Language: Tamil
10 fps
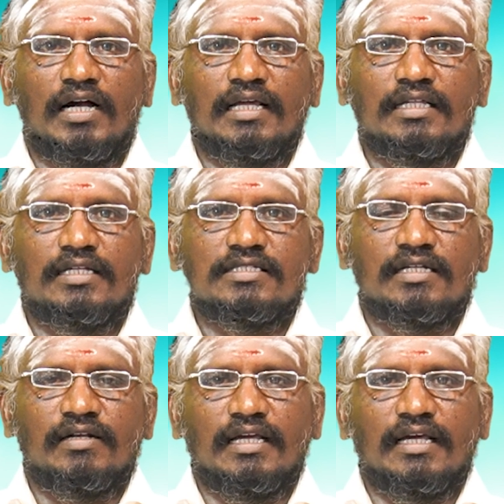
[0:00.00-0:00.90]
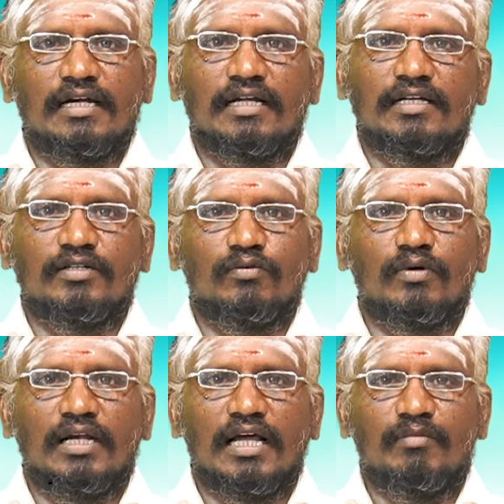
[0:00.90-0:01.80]
ஆலய தரிசன நேயர்களுக்கு
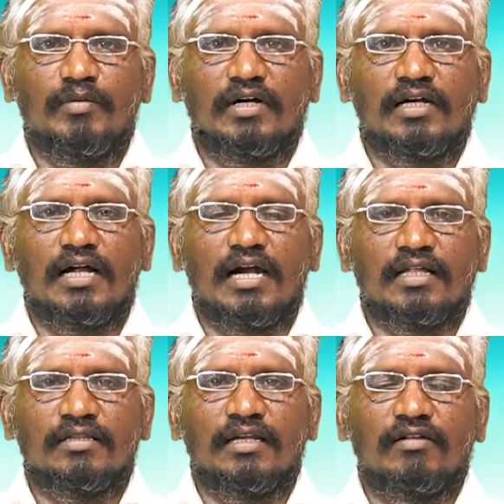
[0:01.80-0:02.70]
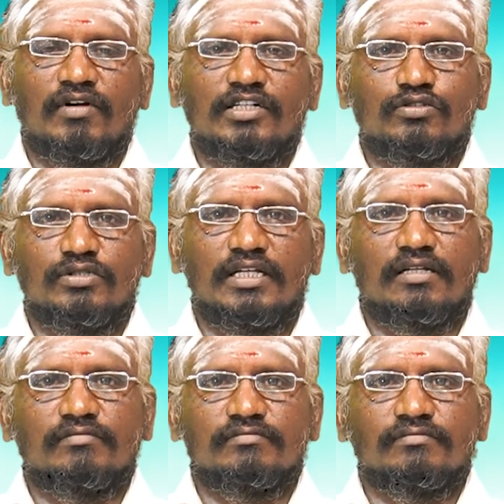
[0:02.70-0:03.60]
உங்கள் அபிமான அனந்தலை வாழ் ஜோதிடர்